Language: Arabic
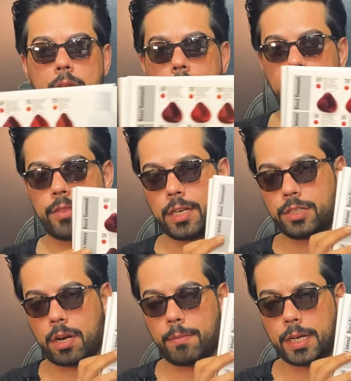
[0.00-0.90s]
هذا
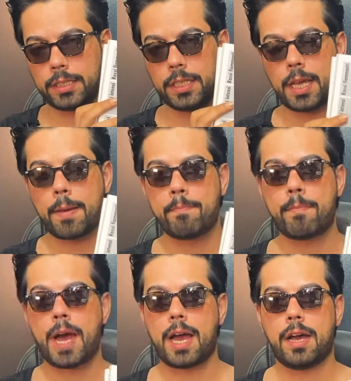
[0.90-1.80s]
الثلج رمادي
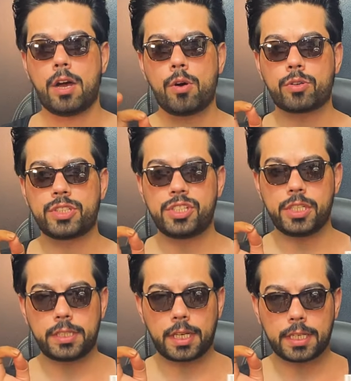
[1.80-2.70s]
مع
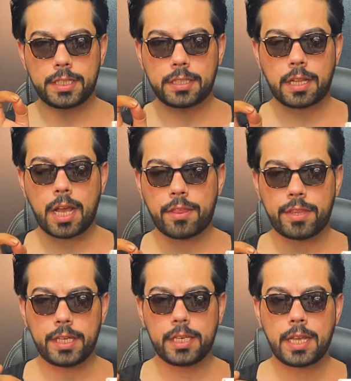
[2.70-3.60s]
اكسجين تركيز
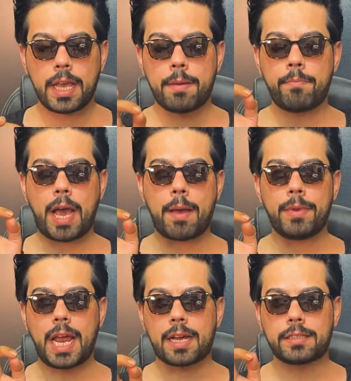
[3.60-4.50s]
30 مع
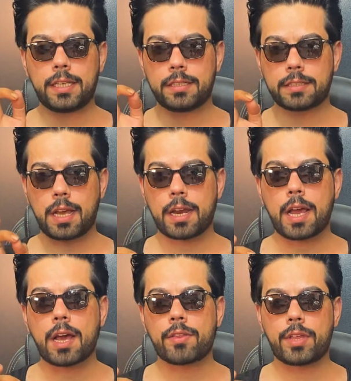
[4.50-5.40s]
ملعقتين
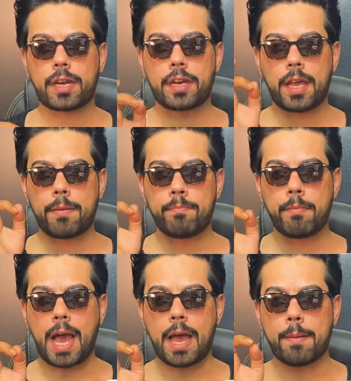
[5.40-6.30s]
صغار اخضر
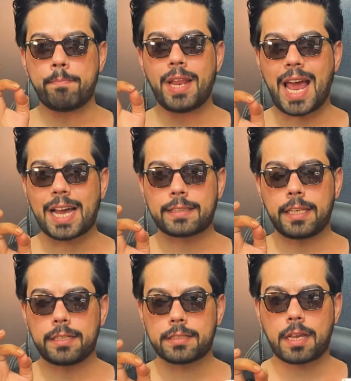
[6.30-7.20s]
مع
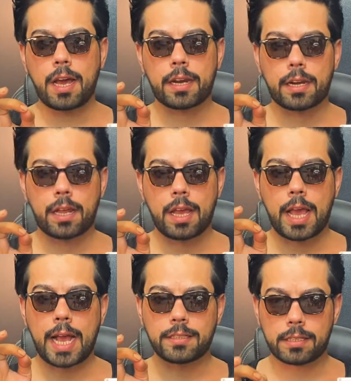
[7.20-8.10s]
ملعقتين صغار
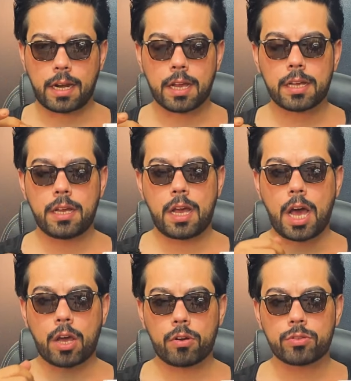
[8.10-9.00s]
ازرق
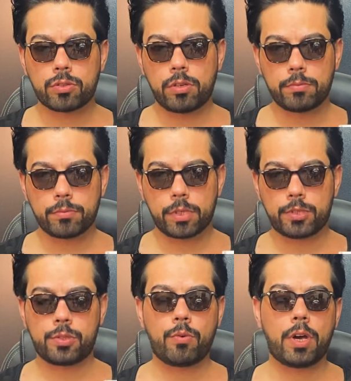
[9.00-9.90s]
اخلطهم
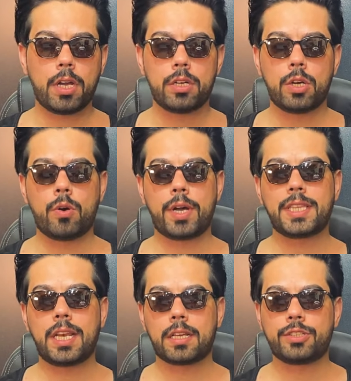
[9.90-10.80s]
سوا
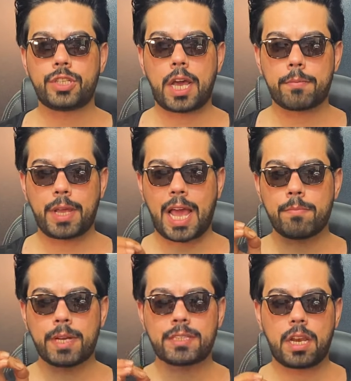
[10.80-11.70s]
وادلك الشعر بيه على
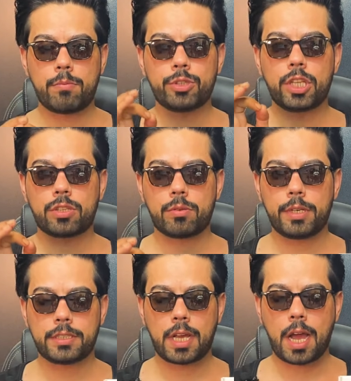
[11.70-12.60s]
المغسله مده
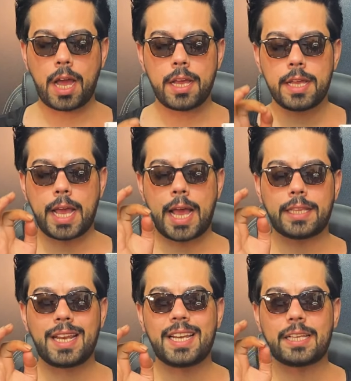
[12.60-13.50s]
ربع ساعه
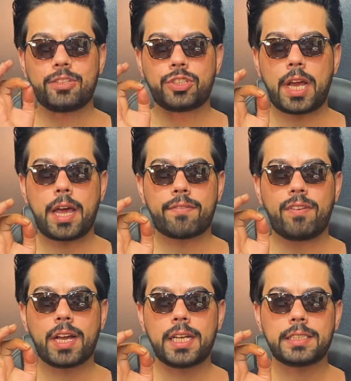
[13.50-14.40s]
ادلك الشعر
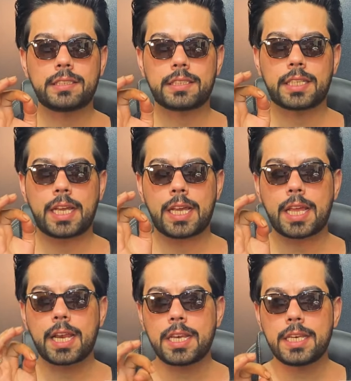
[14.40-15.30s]
فقط
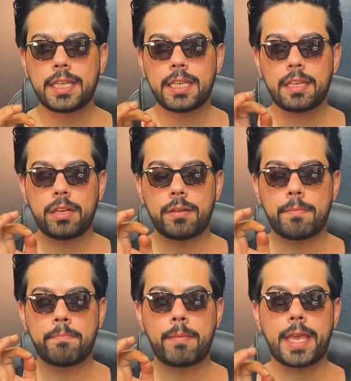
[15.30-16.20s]
اللي
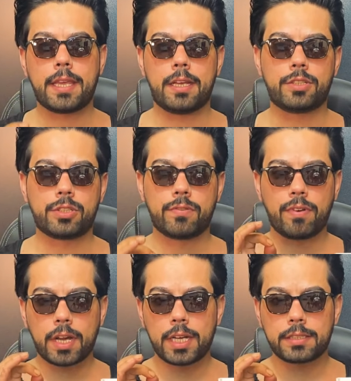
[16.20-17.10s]
مميش
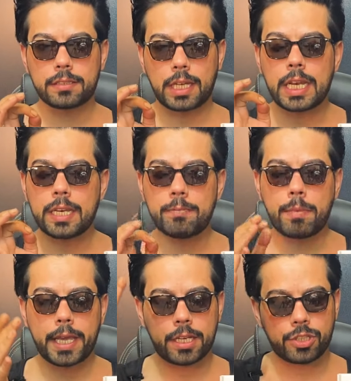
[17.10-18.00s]
فقط اللي
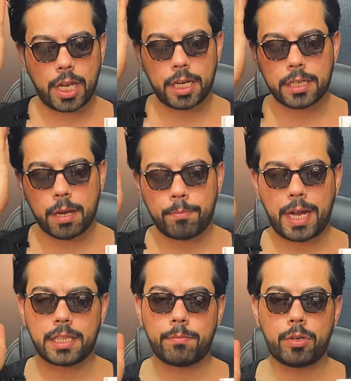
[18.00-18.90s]
مميش يعني الكب
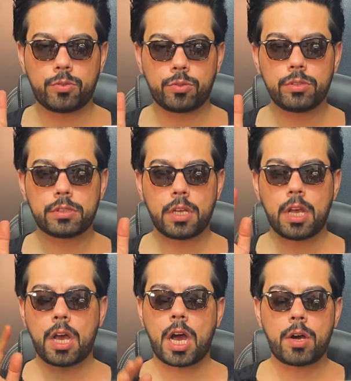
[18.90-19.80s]
بعده موجود
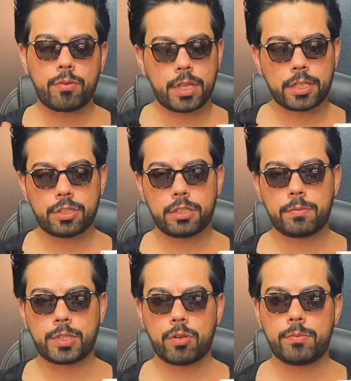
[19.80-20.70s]
او اذا كنت
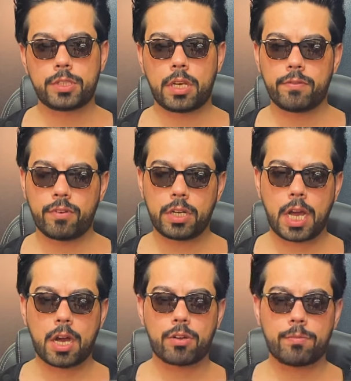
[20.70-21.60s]
مسوي بالسليفون
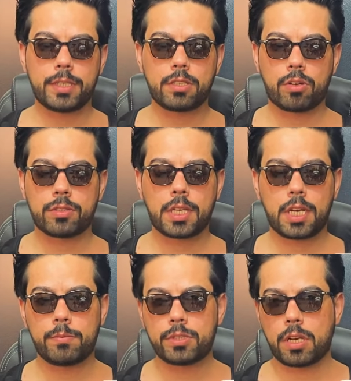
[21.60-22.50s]
اخذ بس الخصر
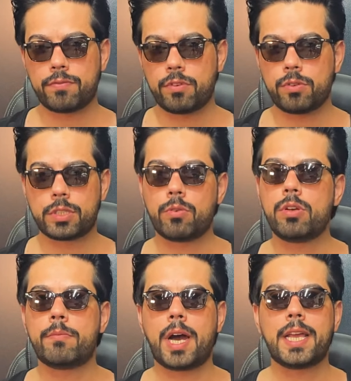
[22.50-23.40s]
اللي بالسليفون واسوي
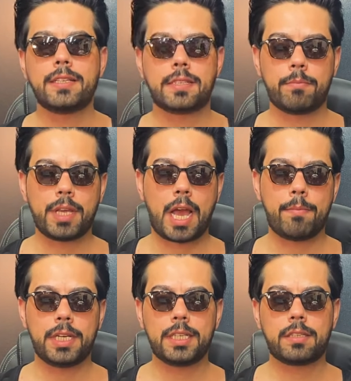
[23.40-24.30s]
لهم هاي نسميها
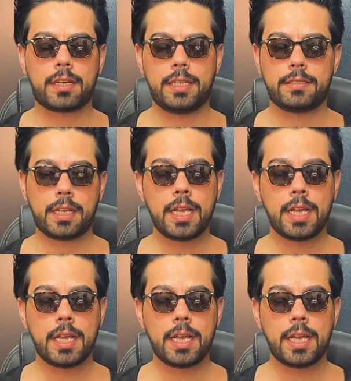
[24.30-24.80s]
عمليه الرنز